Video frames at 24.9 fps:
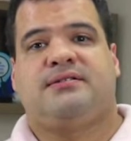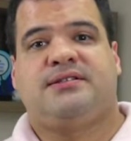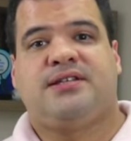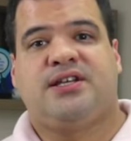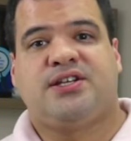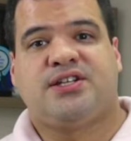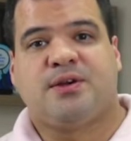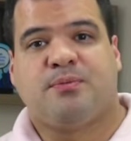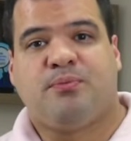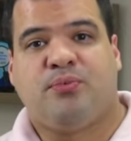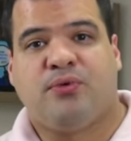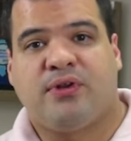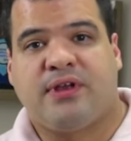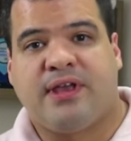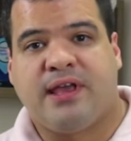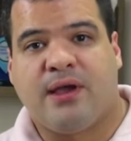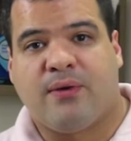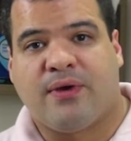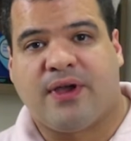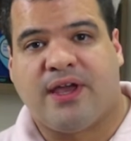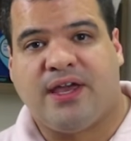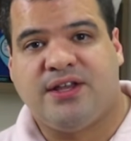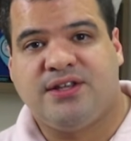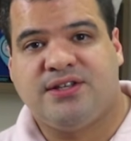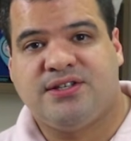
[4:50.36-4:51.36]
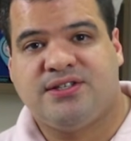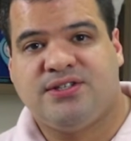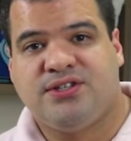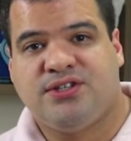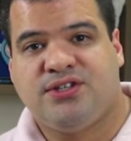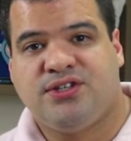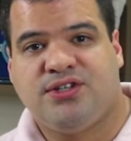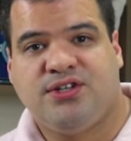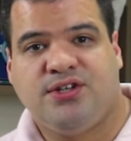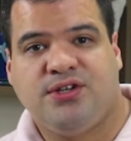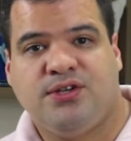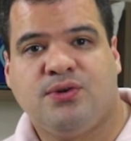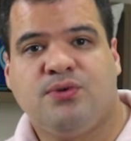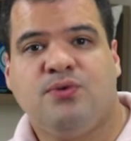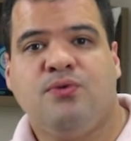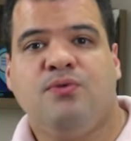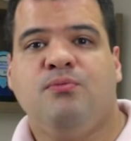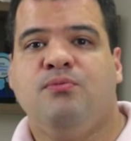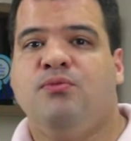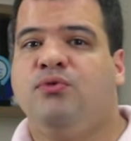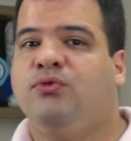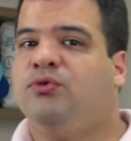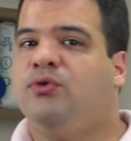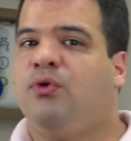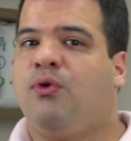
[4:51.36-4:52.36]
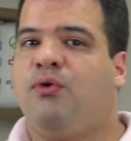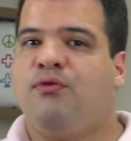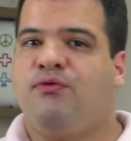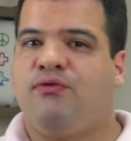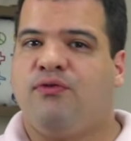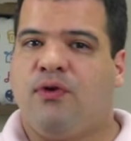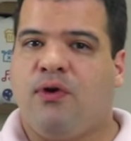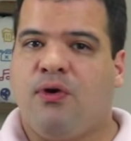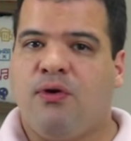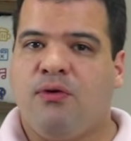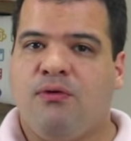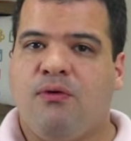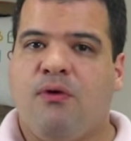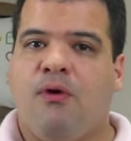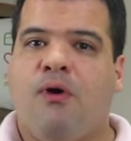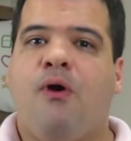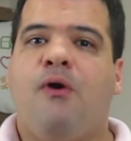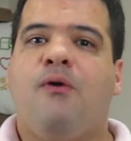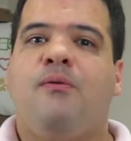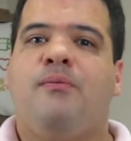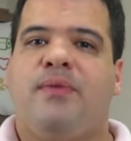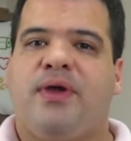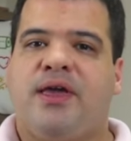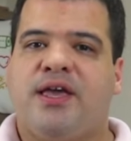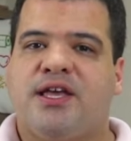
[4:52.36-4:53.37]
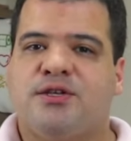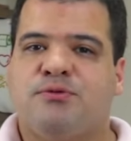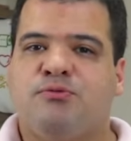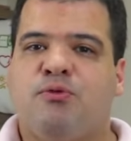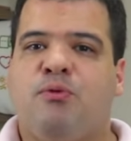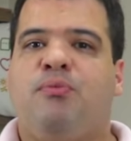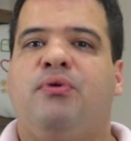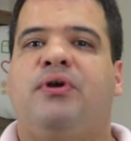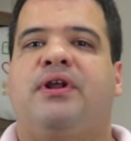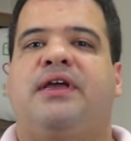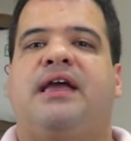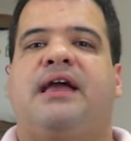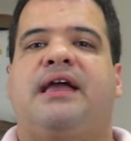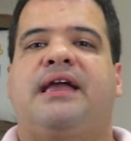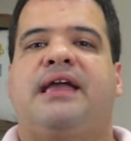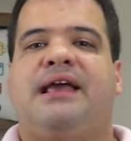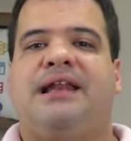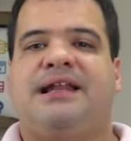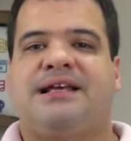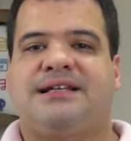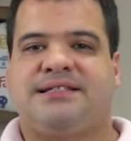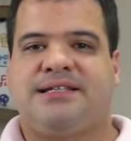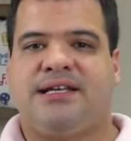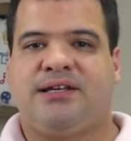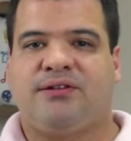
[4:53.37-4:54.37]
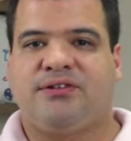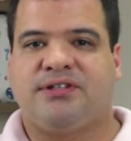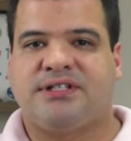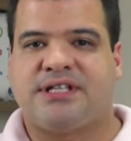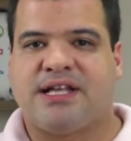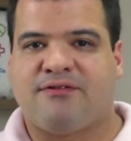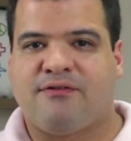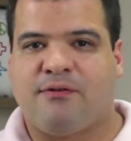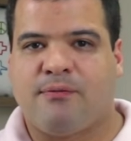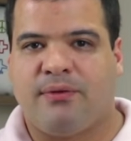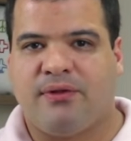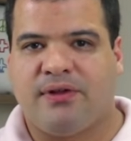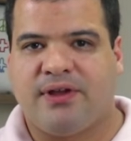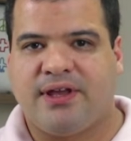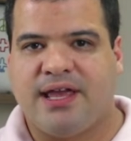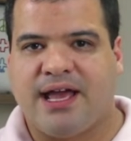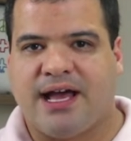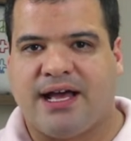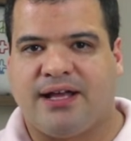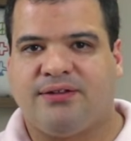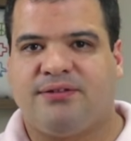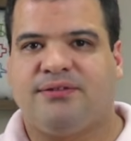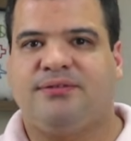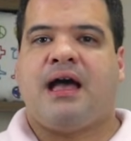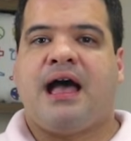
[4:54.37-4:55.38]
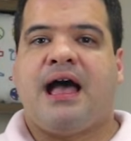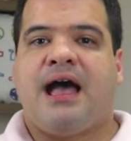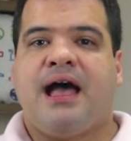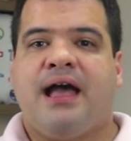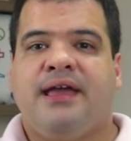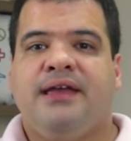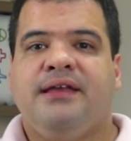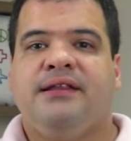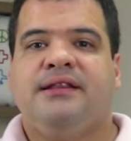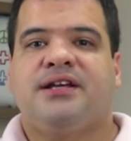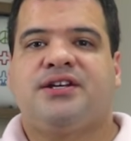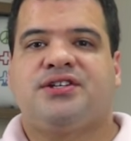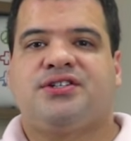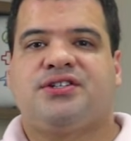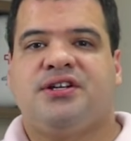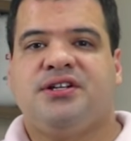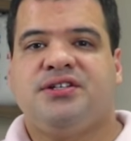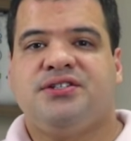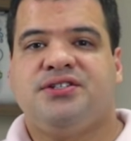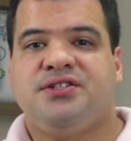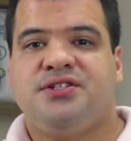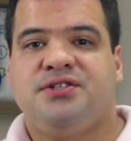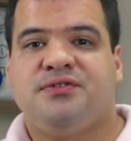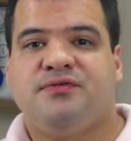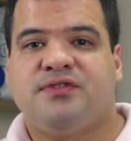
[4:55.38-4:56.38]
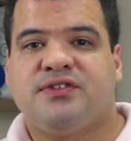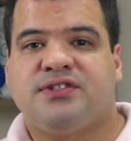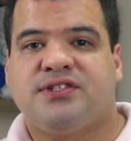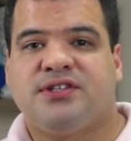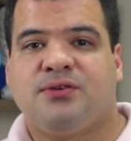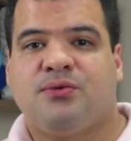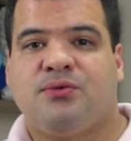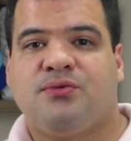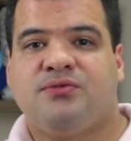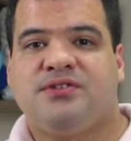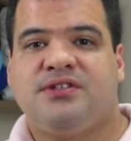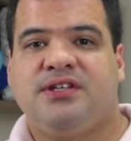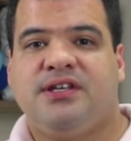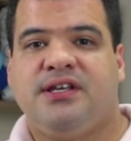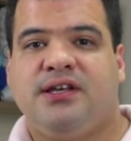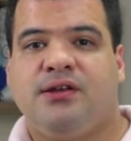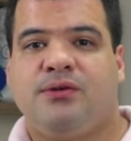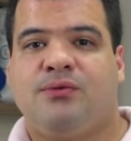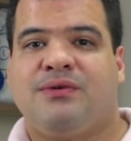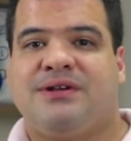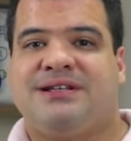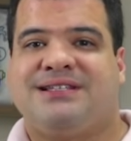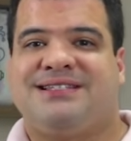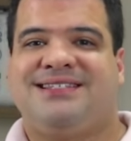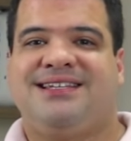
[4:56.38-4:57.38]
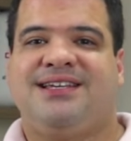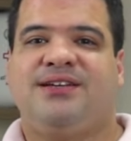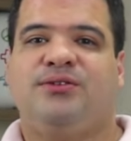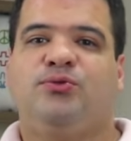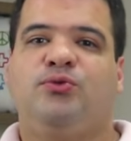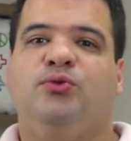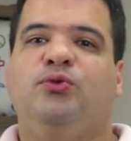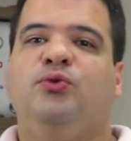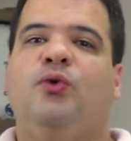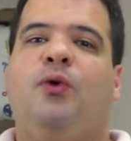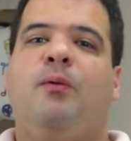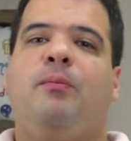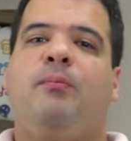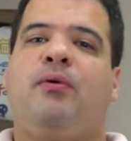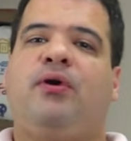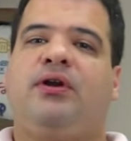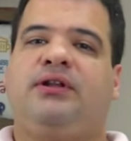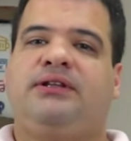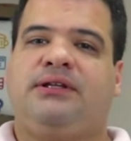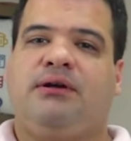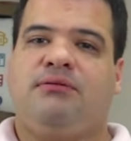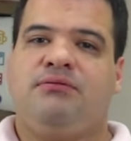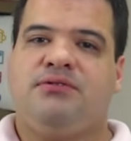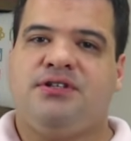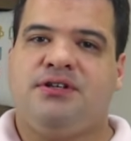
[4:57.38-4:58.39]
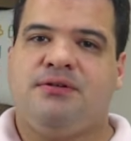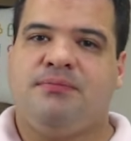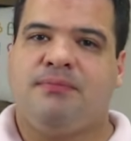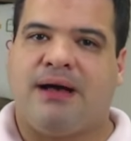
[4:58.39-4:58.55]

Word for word: seja porque alguém desistiu, mudou o voo ou mesmo porque aquele assento estava bloqueado. Há ainda a chance de você conseguir um assento no portão de